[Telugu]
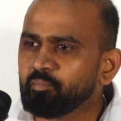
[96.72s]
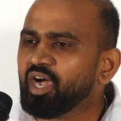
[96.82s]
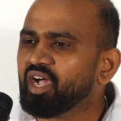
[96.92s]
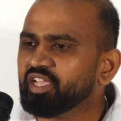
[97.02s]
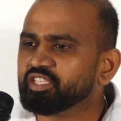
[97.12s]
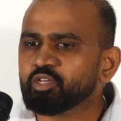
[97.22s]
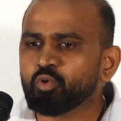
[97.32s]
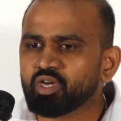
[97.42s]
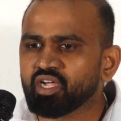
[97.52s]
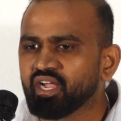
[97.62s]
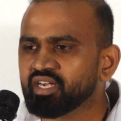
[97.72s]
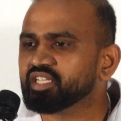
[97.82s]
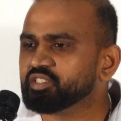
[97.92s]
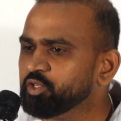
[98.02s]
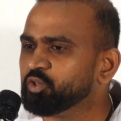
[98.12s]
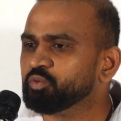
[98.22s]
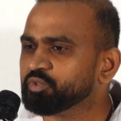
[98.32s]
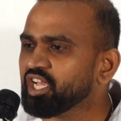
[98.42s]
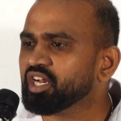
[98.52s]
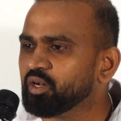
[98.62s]
మహా అయితే ఒక గంట
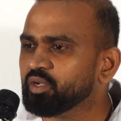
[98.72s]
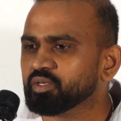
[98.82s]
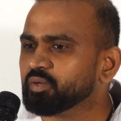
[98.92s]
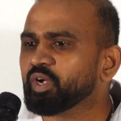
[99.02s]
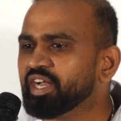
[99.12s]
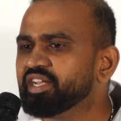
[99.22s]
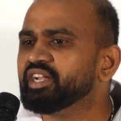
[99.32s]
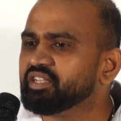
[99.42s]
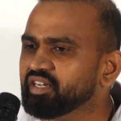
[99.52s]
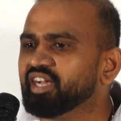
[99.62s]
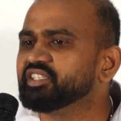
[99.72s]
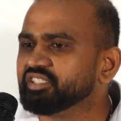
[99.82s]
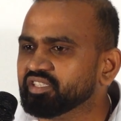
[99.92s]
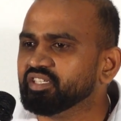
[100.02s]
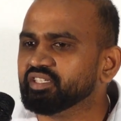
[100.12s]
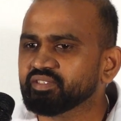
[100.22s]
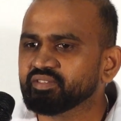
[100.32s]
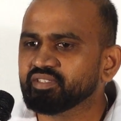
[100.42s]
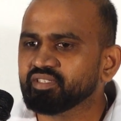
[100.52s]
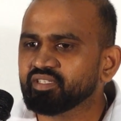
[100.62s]
యూట్యూబ్ ఛానల్లో కంటెంట్ నడిచిద్ది
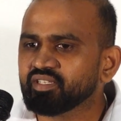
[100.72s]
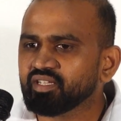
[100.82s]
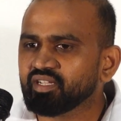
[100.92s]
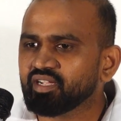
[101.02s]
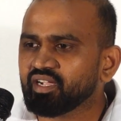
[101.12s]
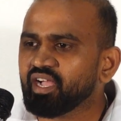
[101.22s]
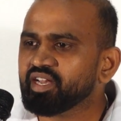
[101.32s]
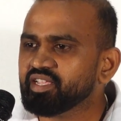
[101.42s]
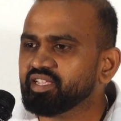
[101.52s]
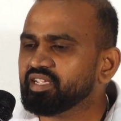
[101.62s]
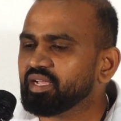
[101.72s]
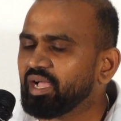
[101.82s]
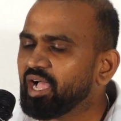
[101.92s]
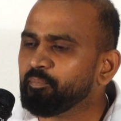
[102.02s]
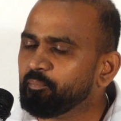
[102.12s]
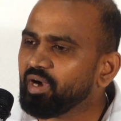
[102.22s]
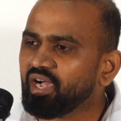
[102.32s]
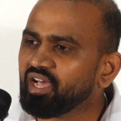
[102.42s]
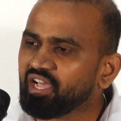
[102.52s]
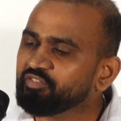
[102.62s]
కానీ
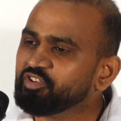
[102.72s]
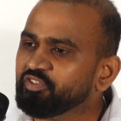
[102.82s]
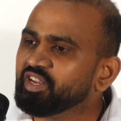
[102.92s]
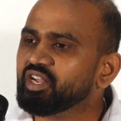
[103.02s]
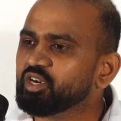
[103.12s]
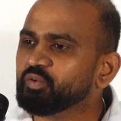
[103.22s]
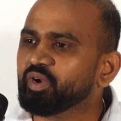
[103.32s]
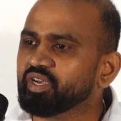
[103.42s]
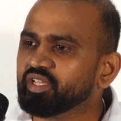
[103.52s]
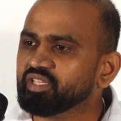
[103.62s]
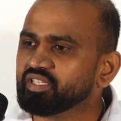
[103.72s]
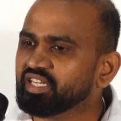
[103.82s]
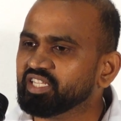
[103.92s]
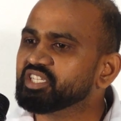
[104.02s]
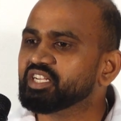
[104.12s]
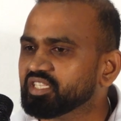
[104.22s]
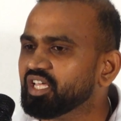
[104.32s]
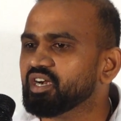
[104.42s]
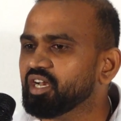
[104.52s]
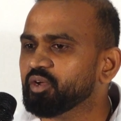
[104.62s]
అవి విన్నటువంటి నిజ
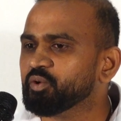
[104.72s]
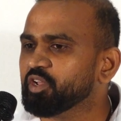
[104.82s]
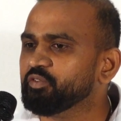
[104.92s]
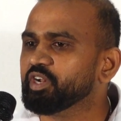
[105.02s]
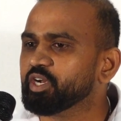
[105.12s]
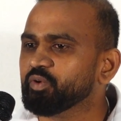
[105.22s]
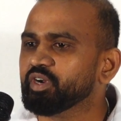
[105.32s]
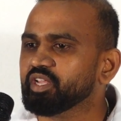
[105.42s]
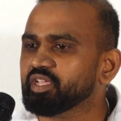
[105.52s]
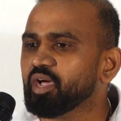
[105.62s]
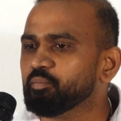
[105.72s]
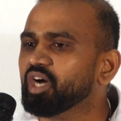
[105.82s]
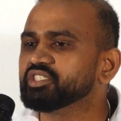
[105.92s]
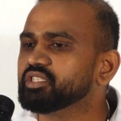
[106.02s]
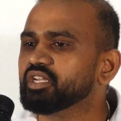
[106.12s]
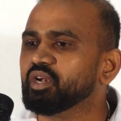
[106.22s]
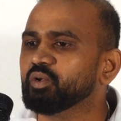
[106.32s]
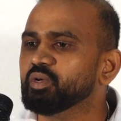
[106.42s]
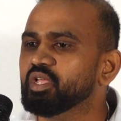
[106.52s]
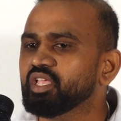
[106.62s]
నిర్ధారణ లేకుండా విన్నటువంటి ఆ
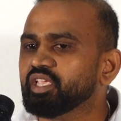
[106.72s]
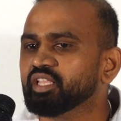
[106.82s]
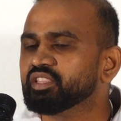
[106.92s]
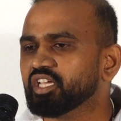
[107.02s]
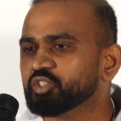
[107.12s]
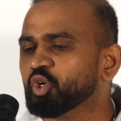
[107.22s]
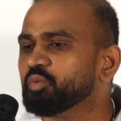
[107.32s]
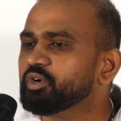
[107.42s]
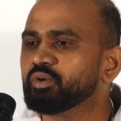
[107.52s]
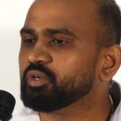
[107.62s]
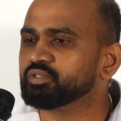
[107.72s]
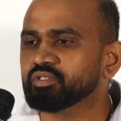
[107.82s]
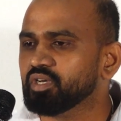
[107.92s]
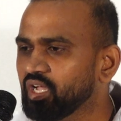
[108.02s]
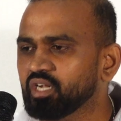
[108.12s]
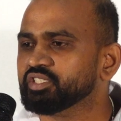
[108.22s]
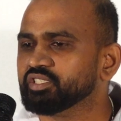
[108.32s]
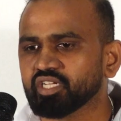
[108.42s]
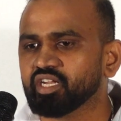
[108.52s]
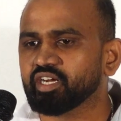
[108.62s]
బాధితురాలు ఎంత క్షోభకు గురవుతుందో
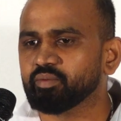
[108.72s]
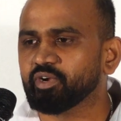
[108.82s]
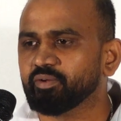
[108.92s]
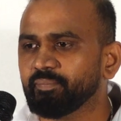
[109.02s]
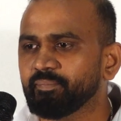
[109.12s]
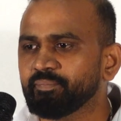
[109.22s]
ఆలోచించాలి ఇక్కడ మనం